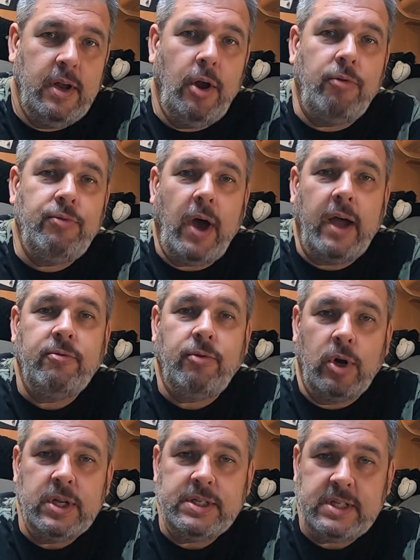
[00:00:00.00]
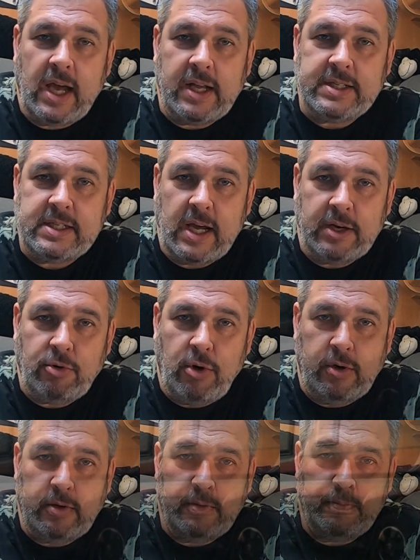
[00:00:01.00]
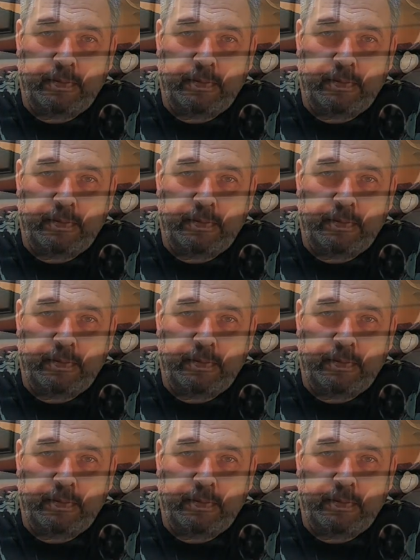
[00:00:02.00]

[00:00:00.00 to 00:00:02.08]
noch für ein volles Jahr sichern könnt.